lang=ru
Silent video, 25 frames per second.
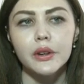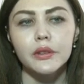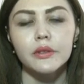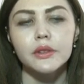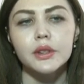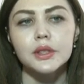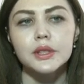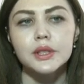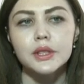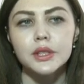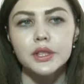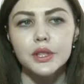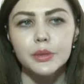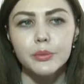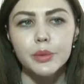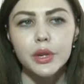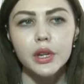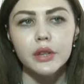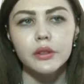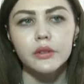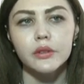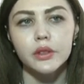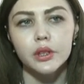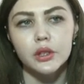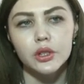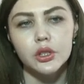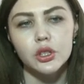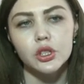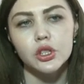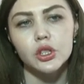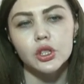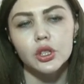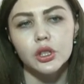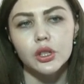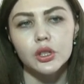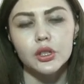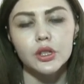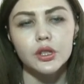а, сентября
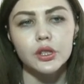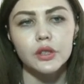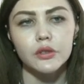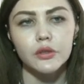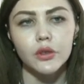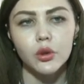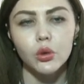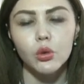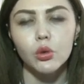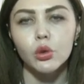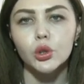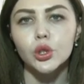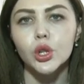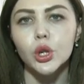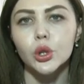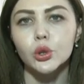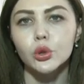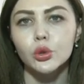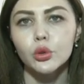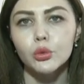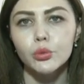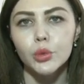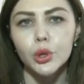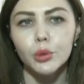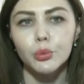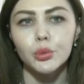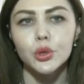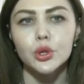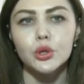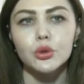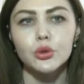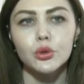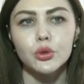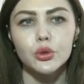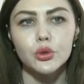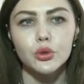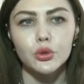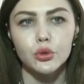2014 года, номер
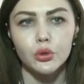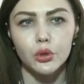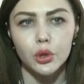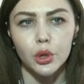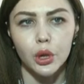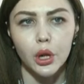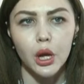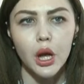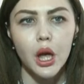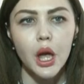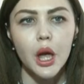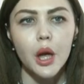540.